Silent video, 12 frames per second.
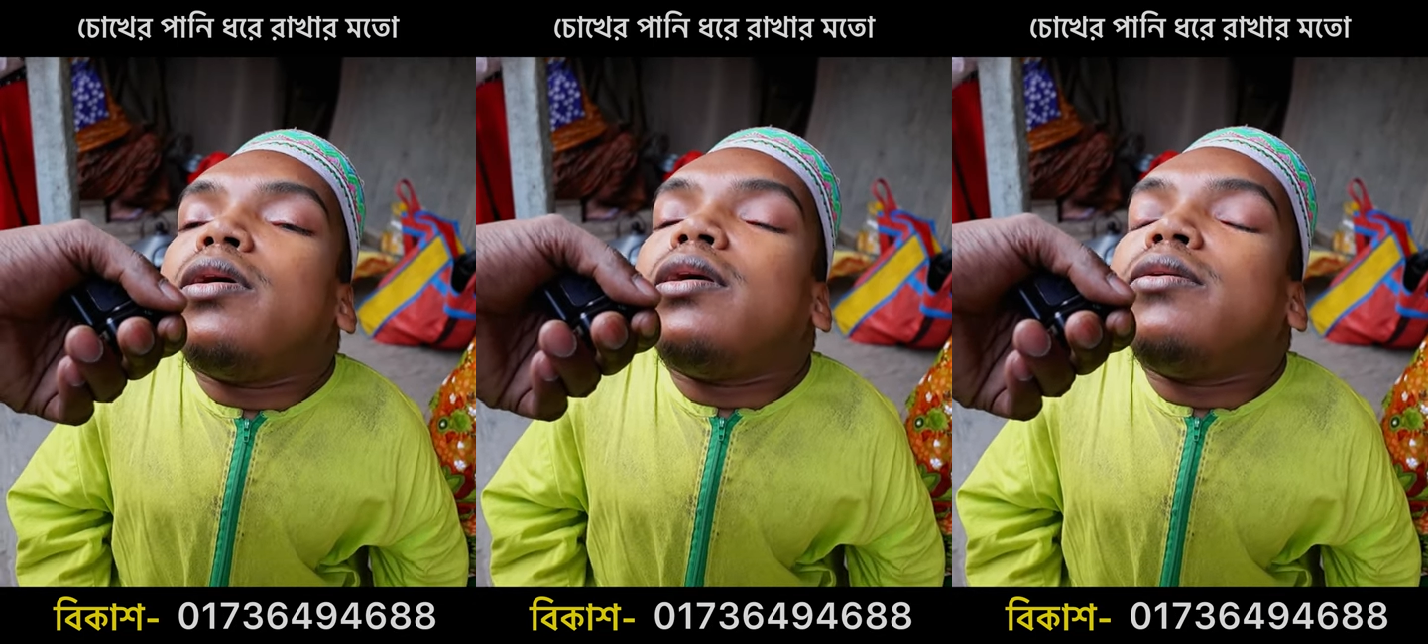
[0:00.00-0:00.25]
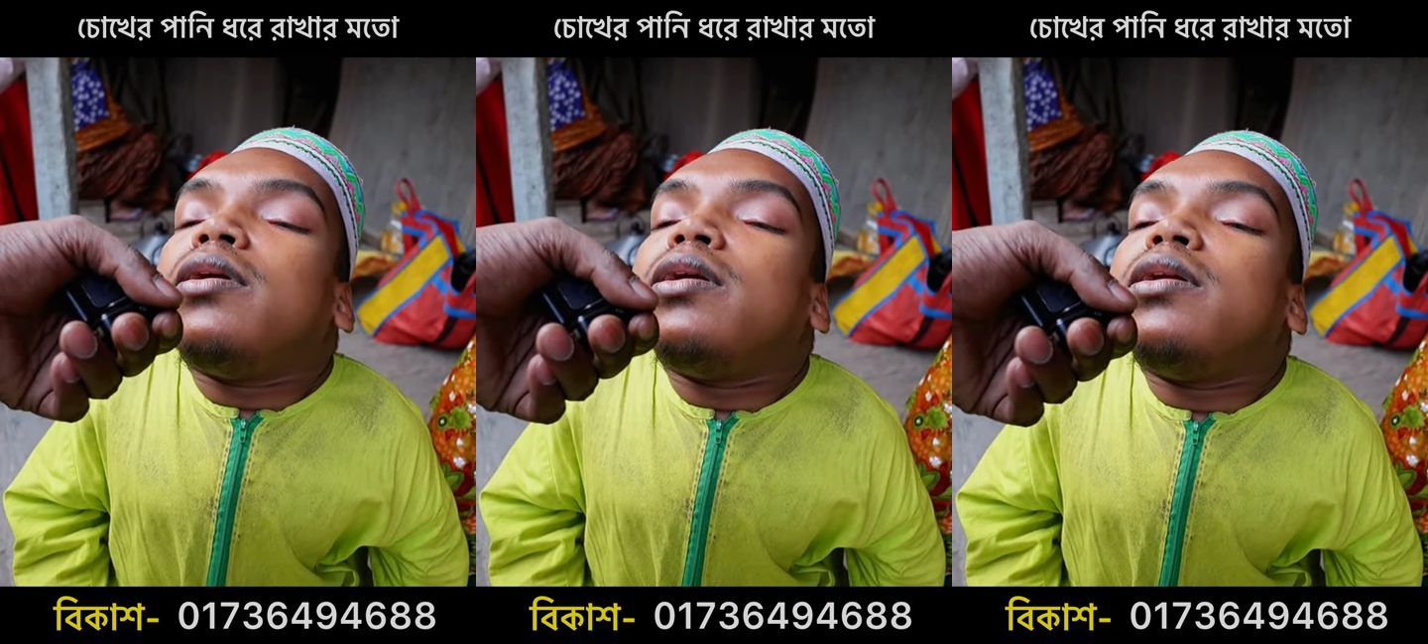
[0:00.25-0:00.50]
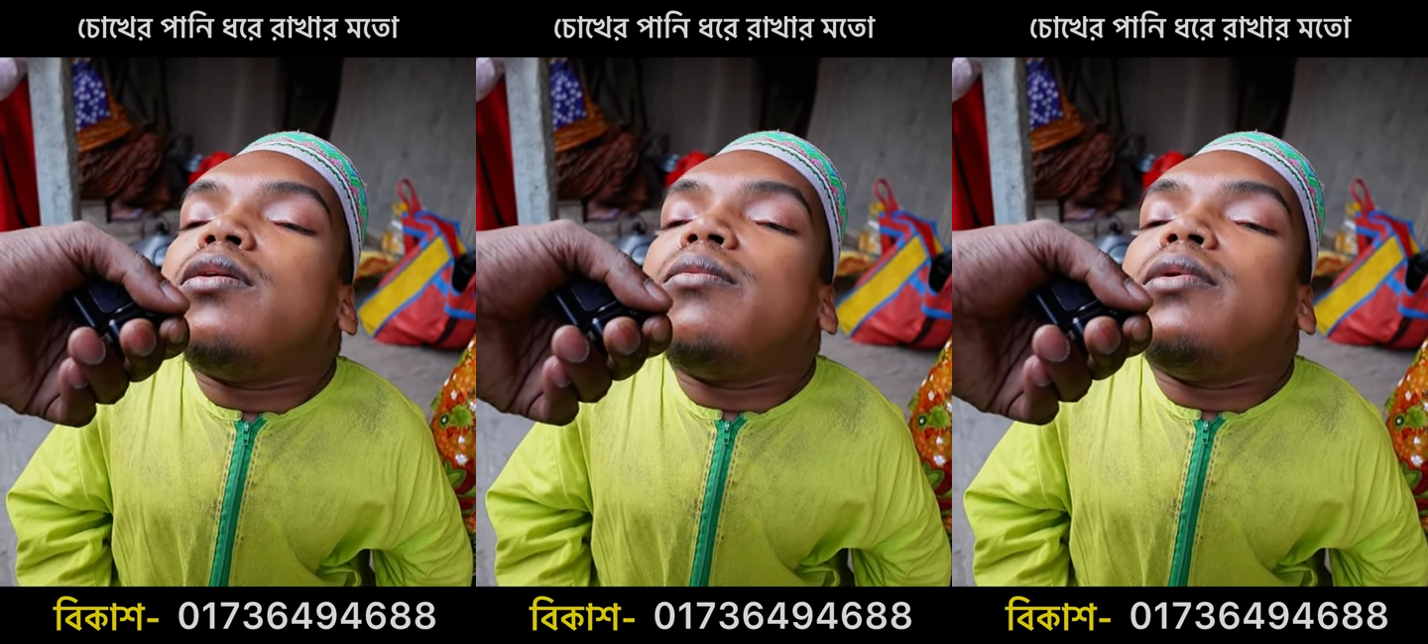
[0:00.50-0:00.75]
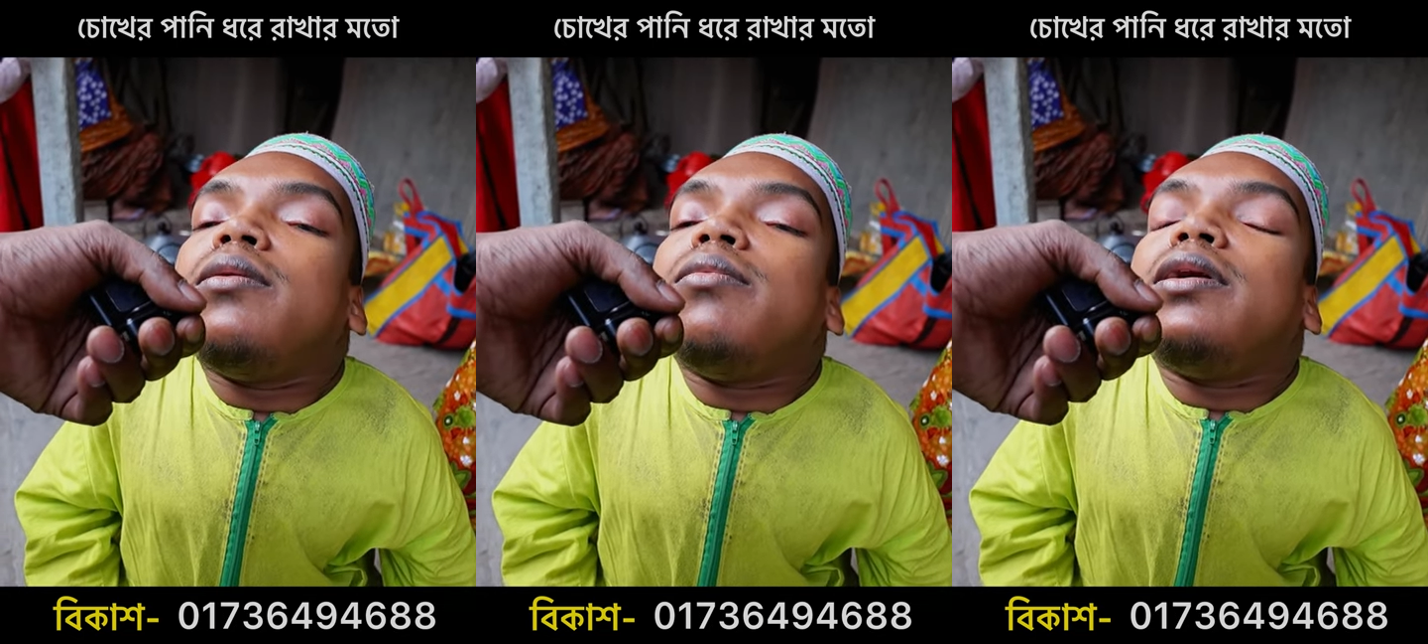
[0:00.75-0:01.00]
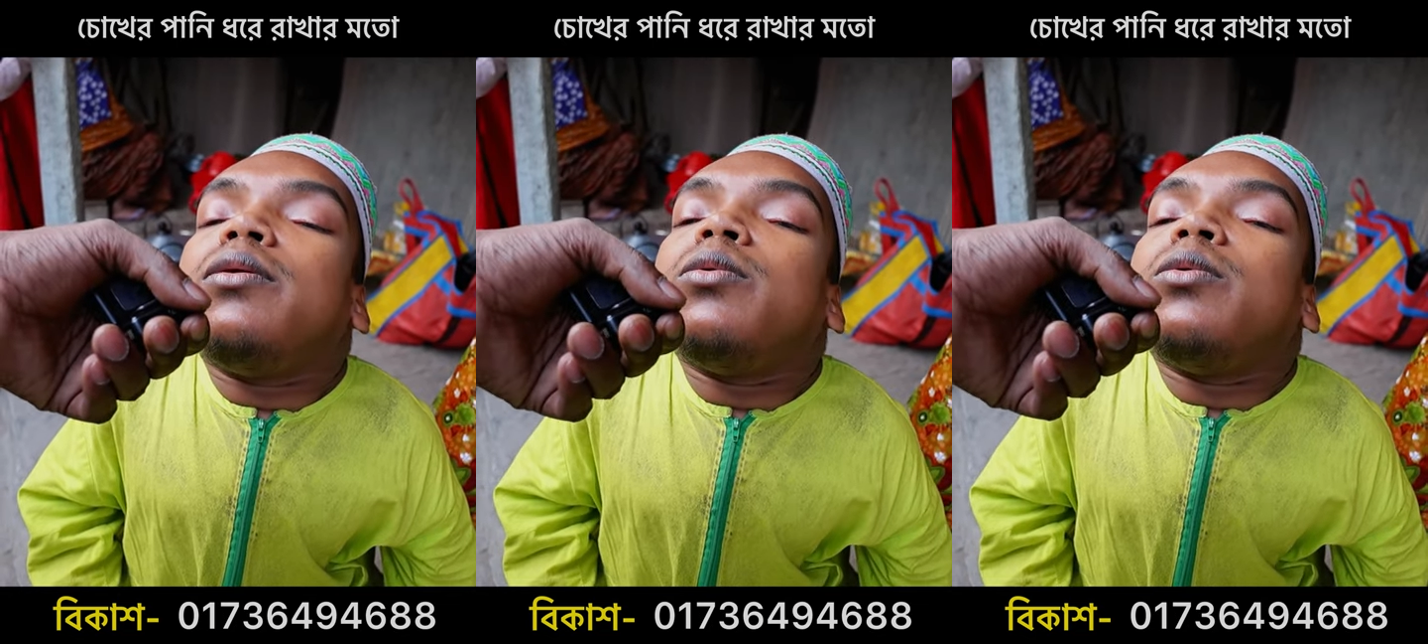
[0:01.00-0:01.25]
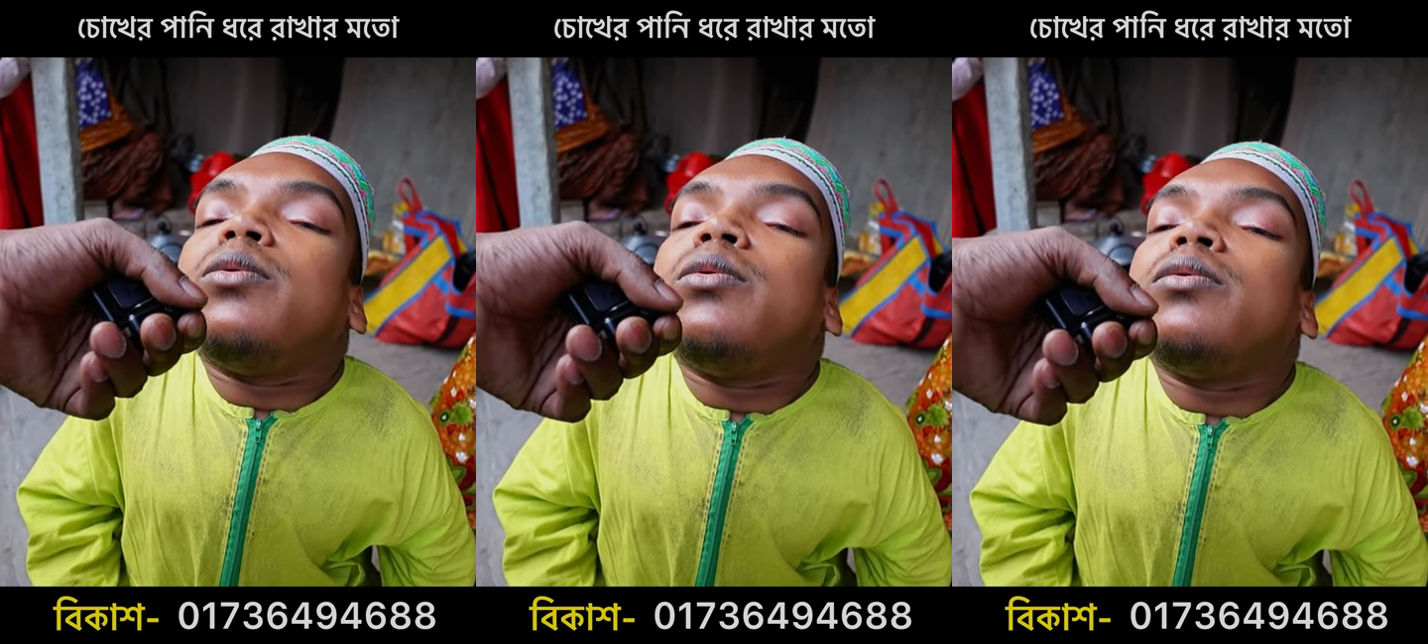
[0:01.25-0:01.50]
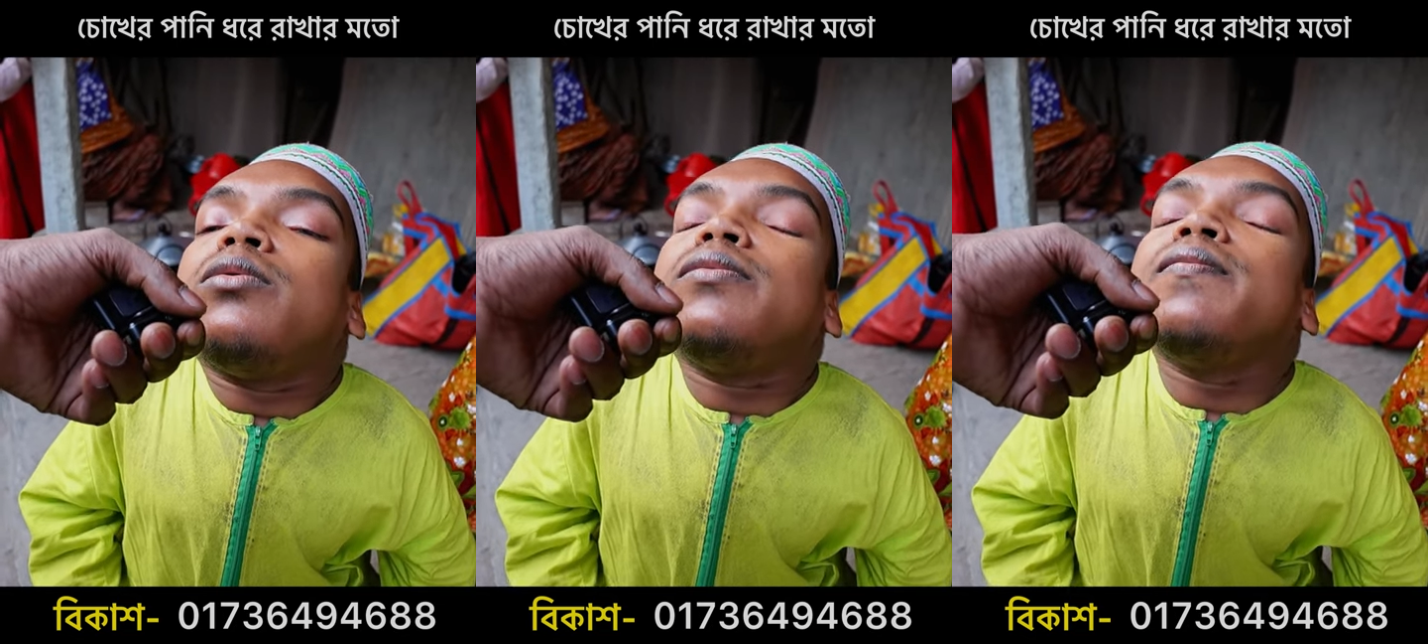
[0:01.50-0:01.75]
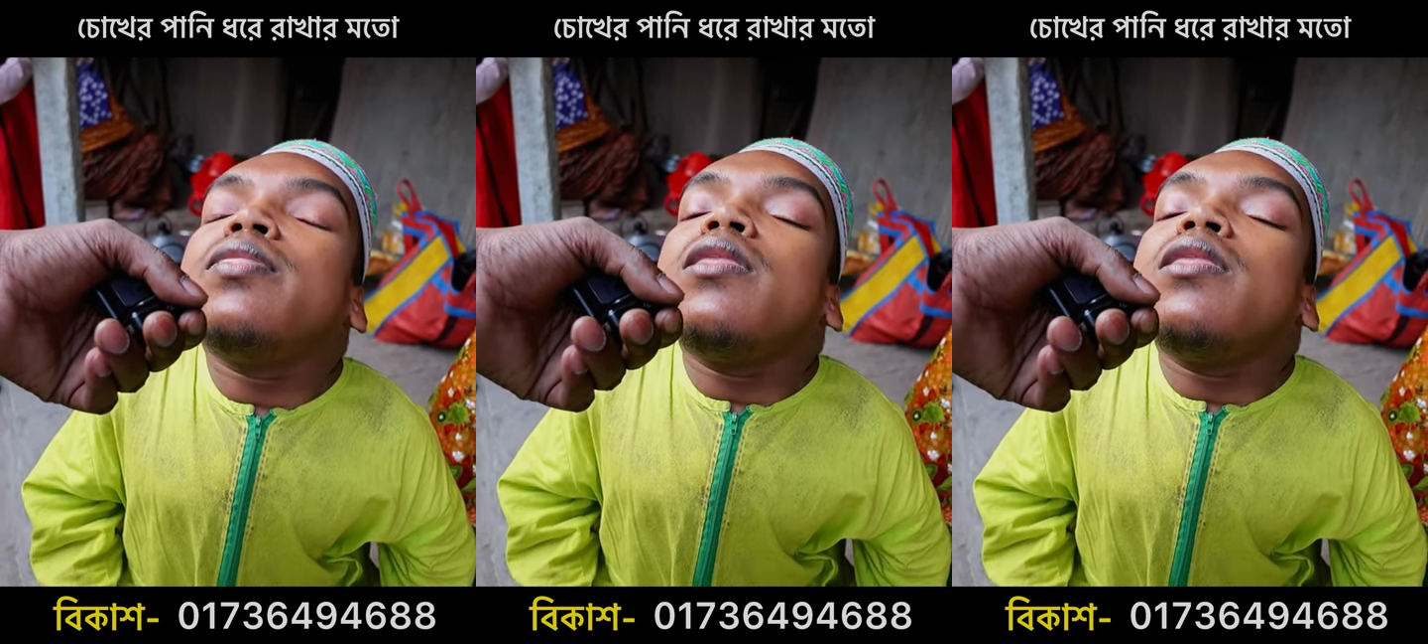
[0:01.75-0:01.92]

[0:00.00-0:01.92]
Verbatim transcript: رزقناهم ينفقون